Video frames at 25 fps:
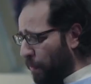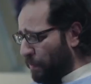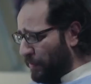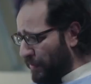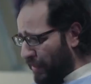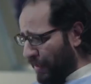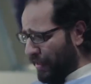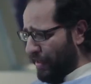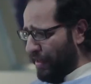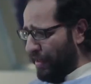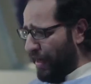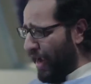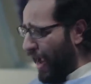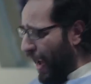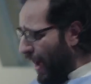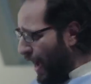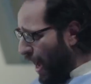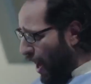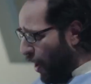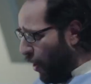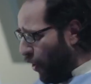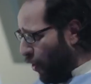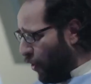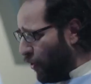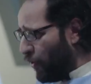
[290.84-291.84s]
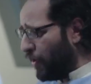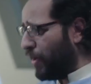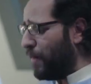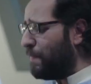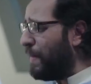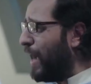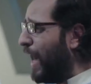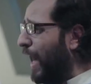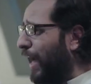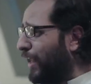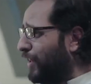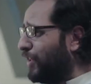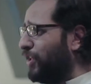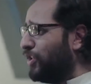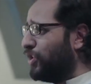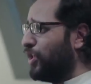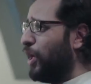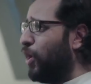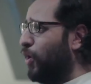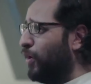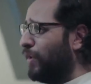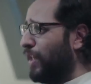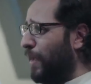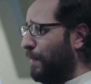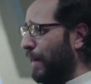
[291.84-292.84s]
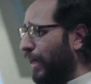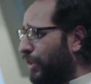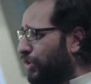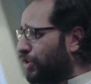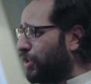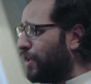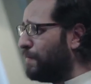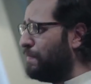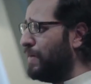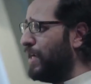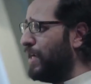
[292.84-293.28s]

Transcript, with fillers: طوبتي انا حر ما حدش ياخدها ما حدش